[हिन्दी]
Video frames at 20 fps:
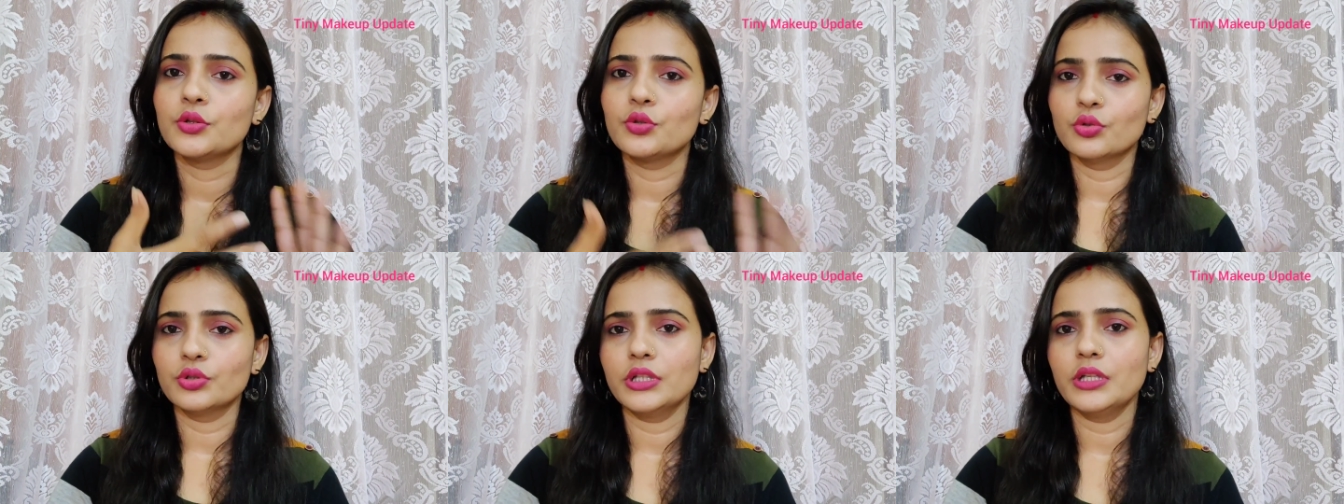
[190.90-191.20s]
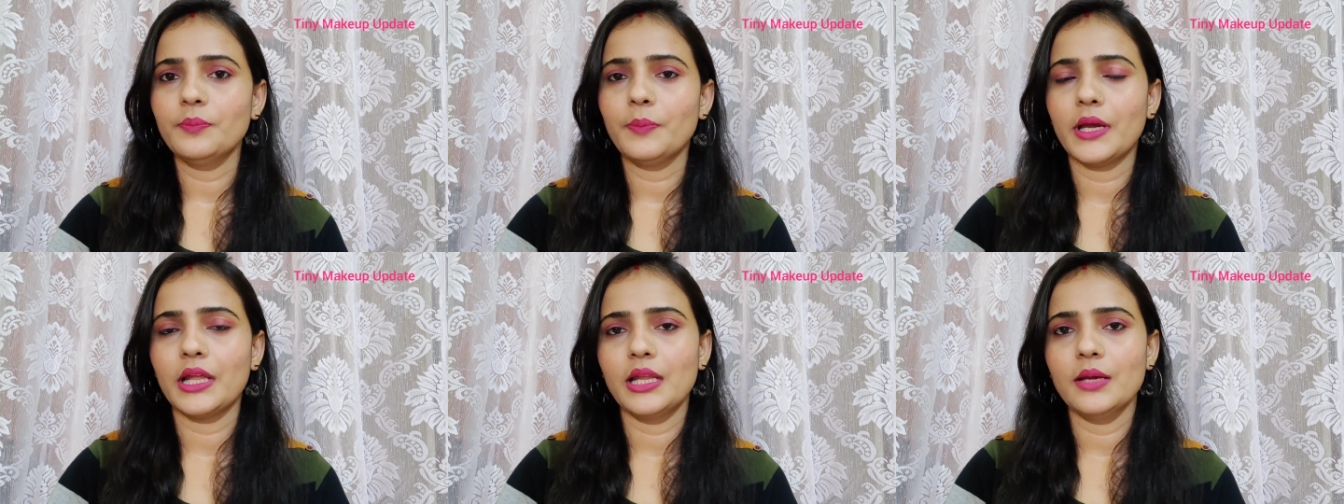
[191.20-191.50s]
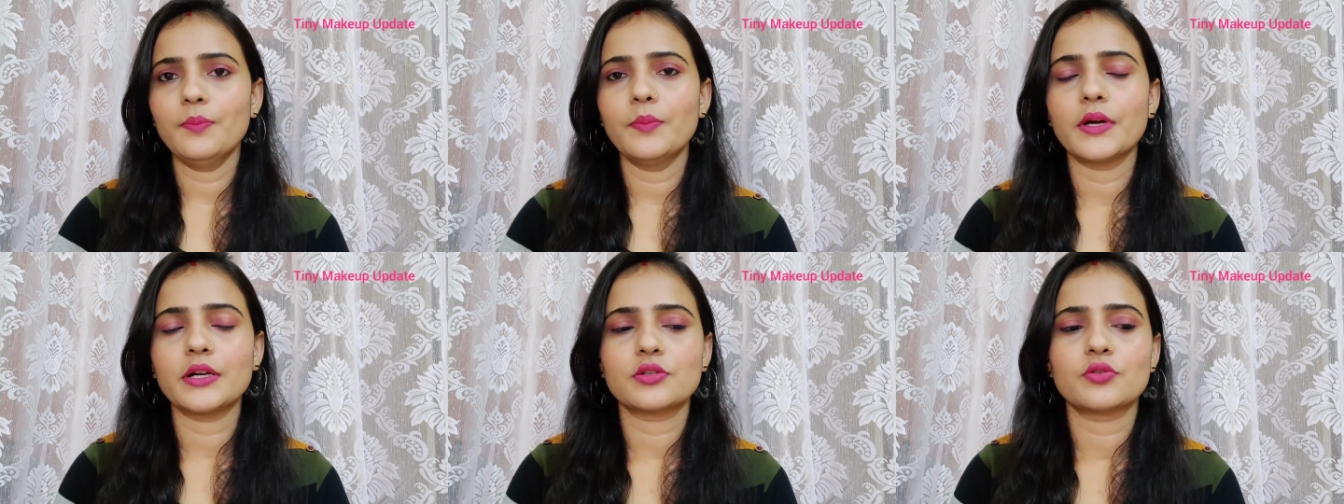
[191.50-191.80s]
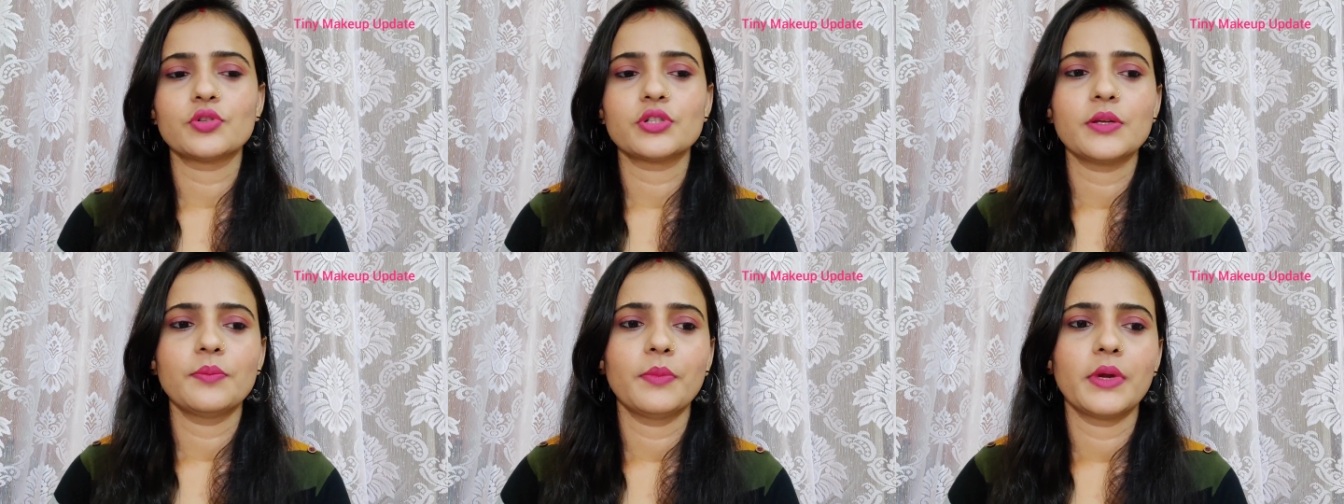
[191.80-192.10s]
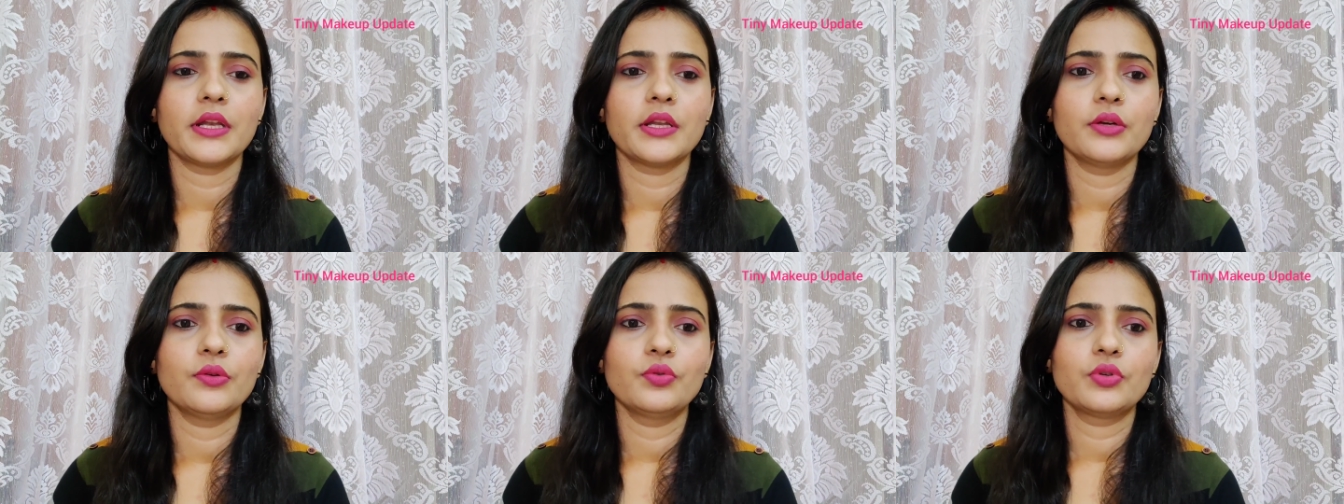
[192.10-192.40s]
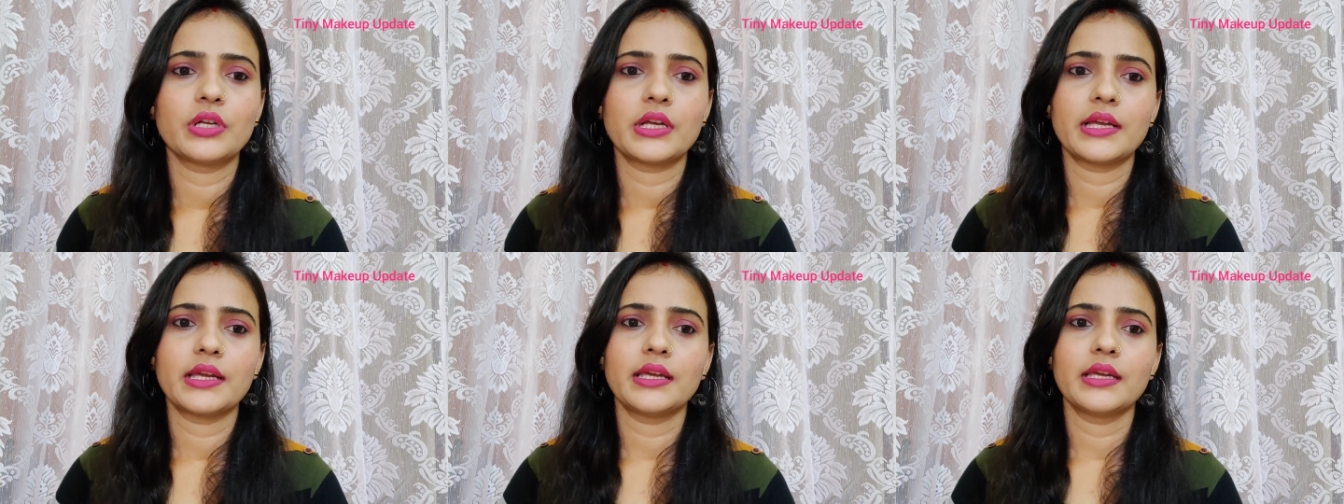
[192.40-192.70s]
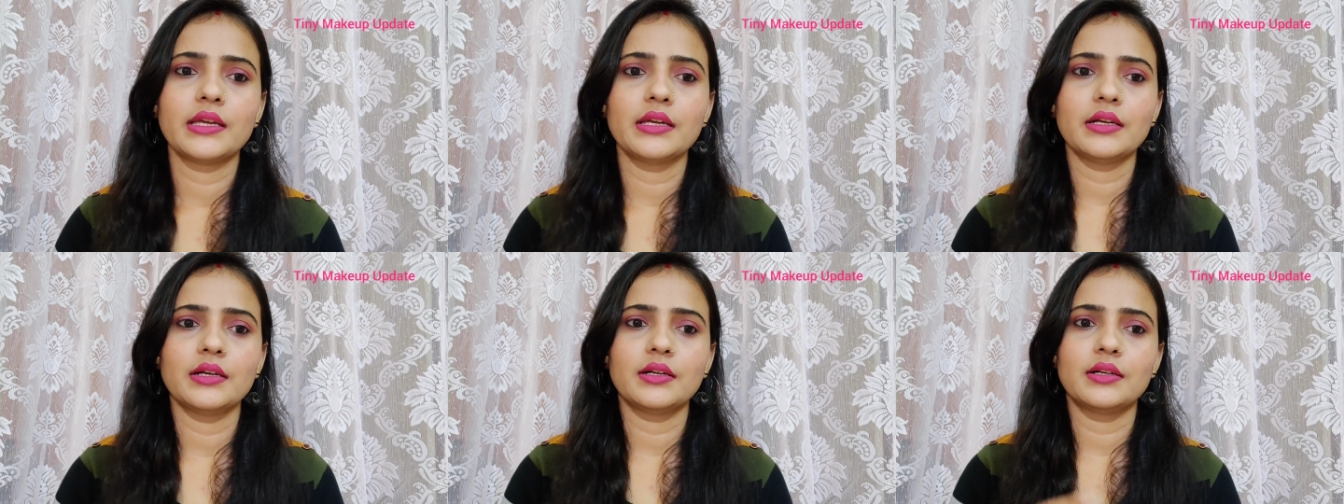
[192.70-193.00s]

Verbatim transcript: दो दिन पहले परसों जब मैंने उनके